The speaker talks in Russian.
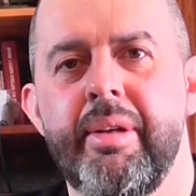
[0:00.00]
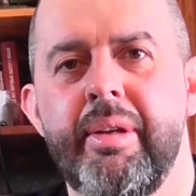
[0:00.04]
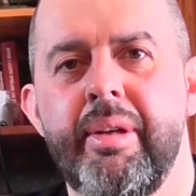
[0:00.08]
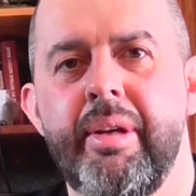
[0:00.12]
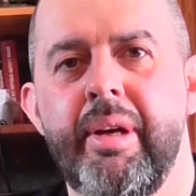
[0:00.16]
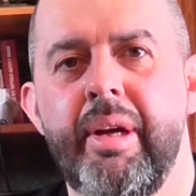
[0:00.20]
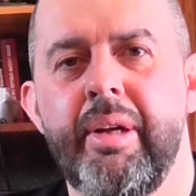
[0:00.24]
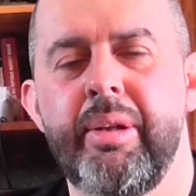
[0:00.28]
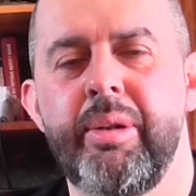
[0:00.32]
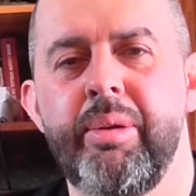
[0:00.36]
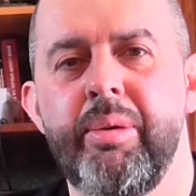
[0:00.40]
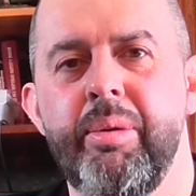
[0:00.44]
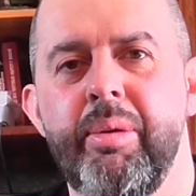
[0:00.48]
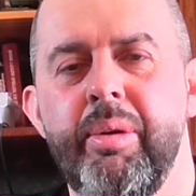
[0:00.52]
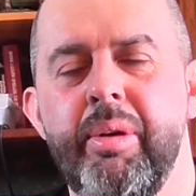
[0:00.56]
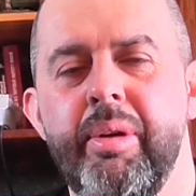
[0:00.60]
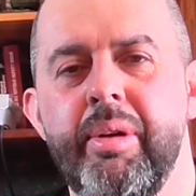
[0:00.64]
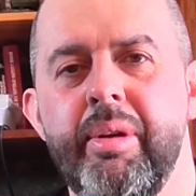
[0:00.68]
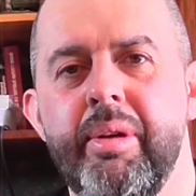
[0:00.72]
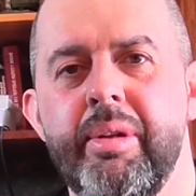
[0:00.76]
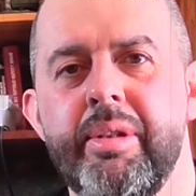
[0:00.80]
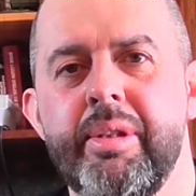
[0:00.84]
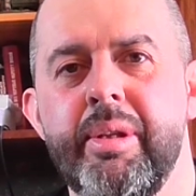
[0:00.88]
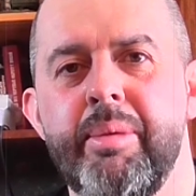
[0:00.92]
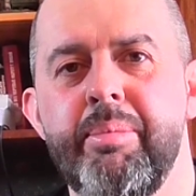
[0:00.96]
одно
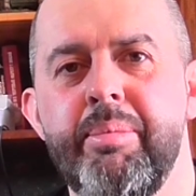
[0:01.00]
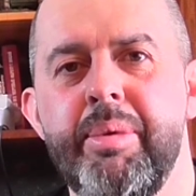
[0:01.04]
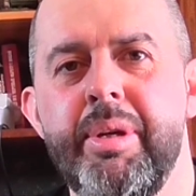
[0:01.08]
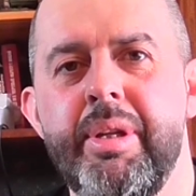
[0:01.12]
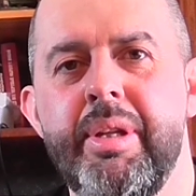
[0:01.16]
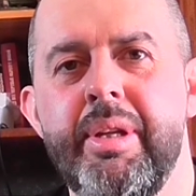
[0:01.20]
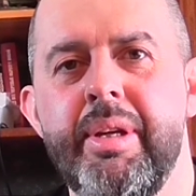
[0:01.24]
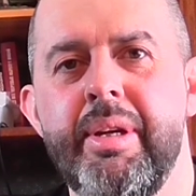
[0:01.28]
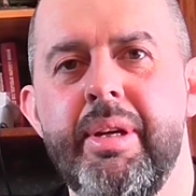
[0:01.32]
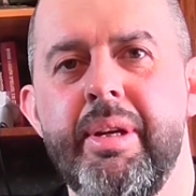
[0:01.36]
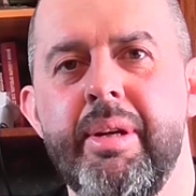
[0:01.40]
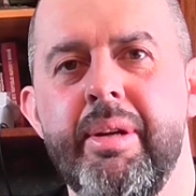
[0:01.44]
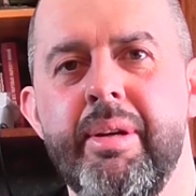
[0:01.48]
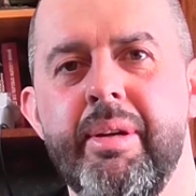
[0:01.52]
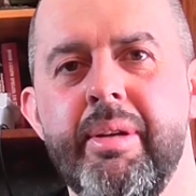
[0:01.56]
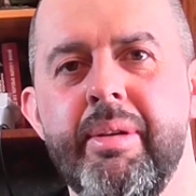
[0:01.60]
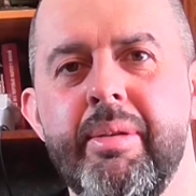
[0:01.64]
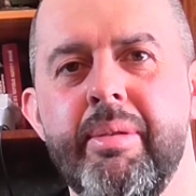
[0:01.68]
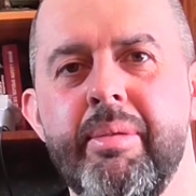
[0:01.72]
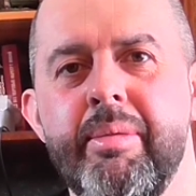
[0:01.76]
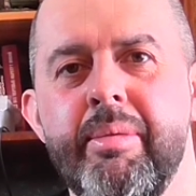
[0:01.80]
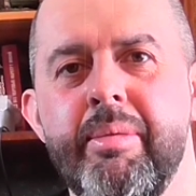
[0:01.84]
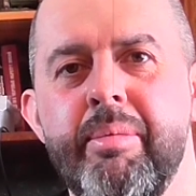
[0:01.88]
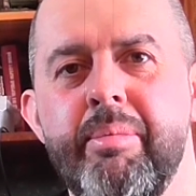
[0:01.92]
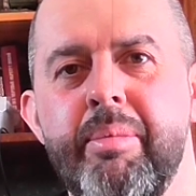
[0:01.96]
событие,
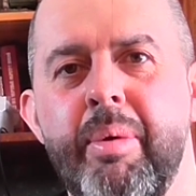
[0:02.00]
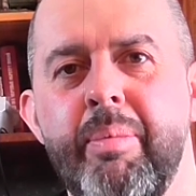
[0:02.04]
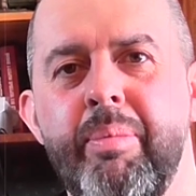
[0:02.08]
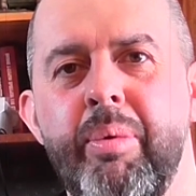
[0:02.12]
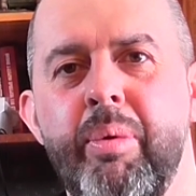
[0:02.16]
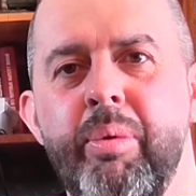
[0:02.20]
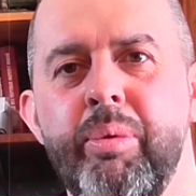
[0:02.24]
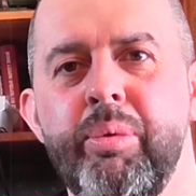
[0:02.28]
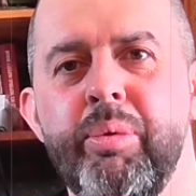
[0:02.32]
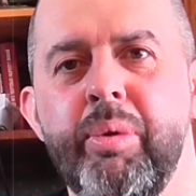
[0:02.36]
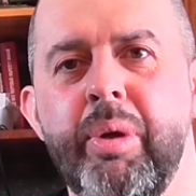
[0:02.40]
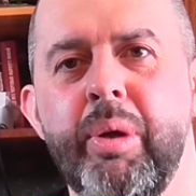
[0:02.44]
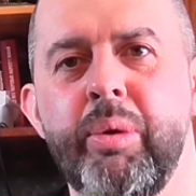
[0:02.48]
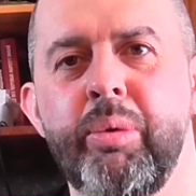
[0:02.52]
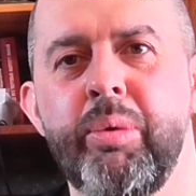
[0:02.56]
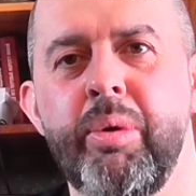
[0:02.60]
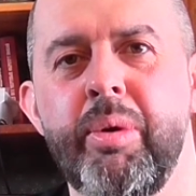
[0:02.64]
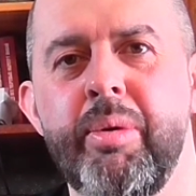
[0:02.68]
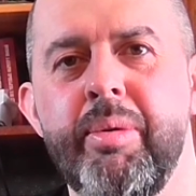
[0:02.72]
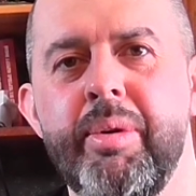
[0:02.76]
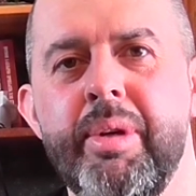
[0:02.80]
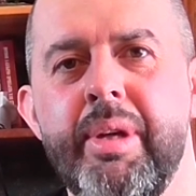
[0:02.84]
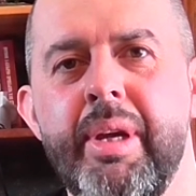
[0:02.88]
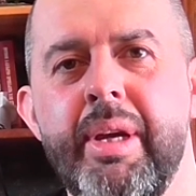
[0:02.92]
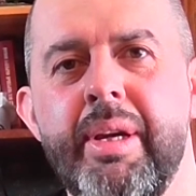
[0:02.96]
по поводу
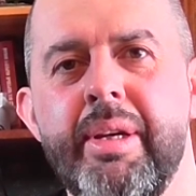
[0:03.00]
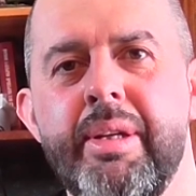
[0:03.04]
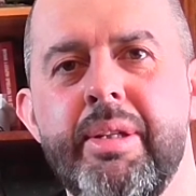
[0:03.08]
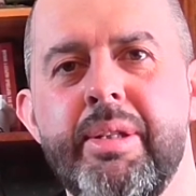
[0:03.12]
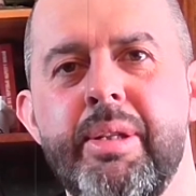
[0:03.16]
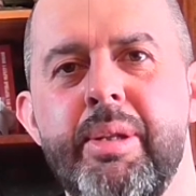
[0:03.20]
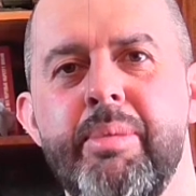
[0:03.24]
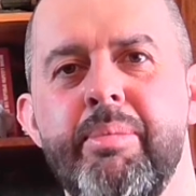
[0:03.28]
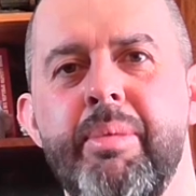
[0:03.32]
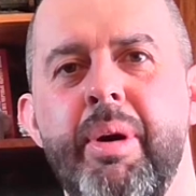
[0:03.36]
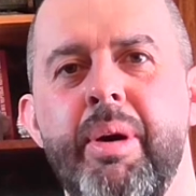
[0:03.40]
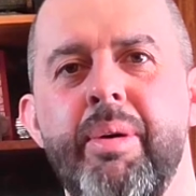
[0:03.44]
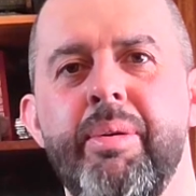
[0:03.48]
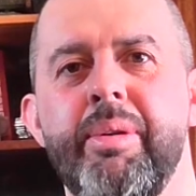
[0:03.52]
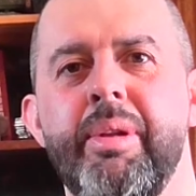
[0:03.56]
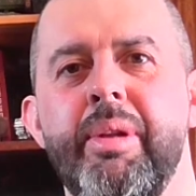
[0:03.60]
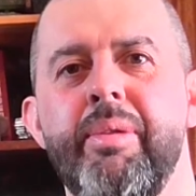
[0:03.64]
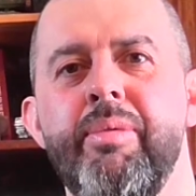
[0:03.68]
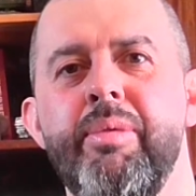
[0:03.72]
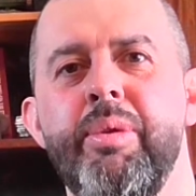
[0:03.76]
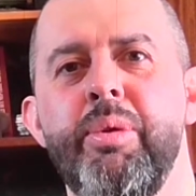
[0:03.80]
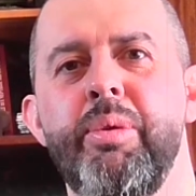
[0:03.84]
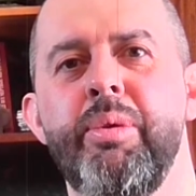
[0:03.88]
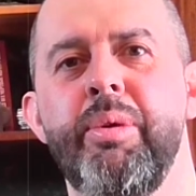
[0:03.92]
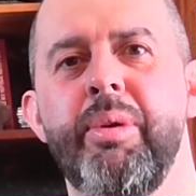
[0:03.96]
которого я и снимаю это
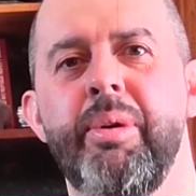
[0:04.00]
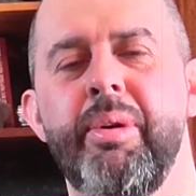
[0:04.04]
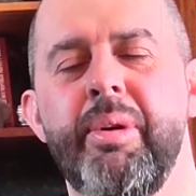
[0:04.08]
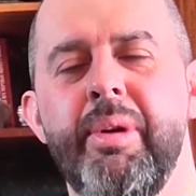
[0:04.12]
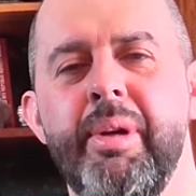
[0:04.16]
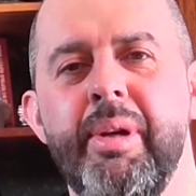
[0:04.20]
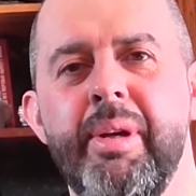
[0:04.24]
видео.